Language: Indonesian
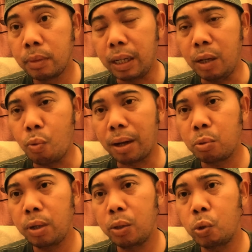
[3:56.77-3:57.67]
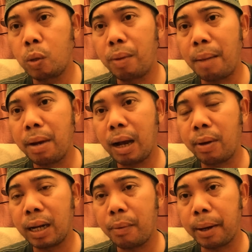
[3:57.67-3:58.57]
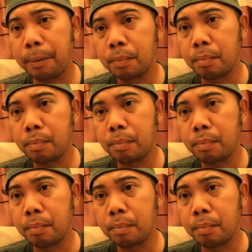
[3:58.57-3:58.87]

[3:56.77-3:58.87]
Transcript: Ini waktu yang cukup lama kawan-kawan.